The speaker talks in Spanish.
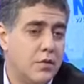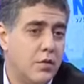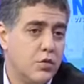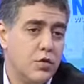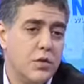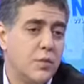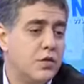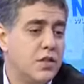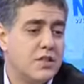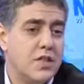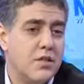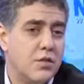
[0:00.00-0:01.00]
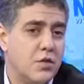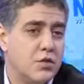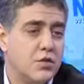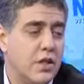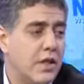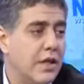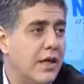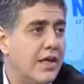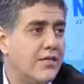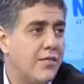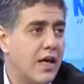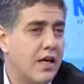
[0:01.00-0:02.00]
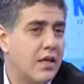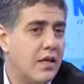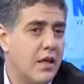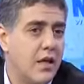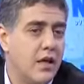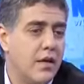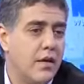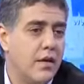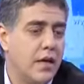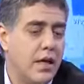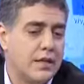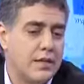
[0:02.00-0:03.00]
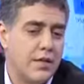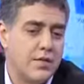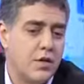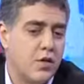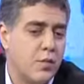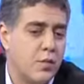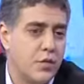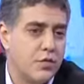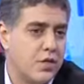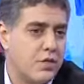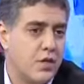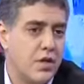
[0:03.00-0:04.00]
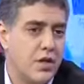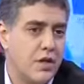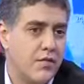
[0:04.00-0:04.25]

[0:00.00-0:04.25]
los últimos 10 años eh, las FARC eh, atravesaron un proceso en el que